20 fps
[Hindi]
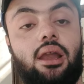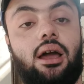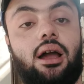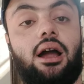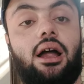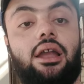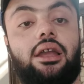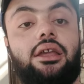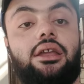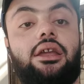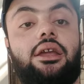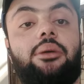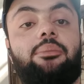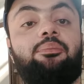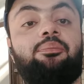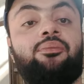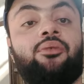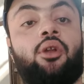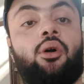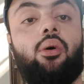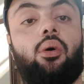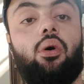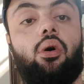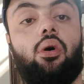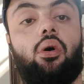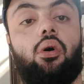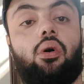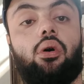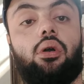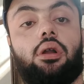वाला गाड़ी है
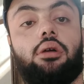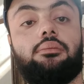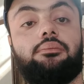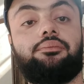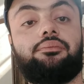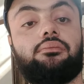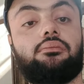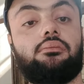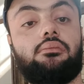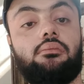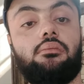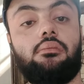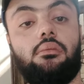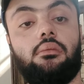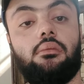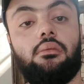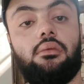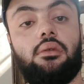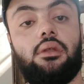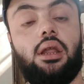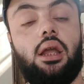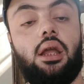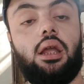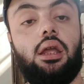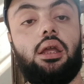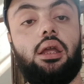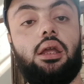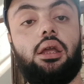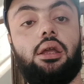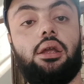और
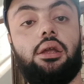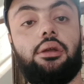दिगे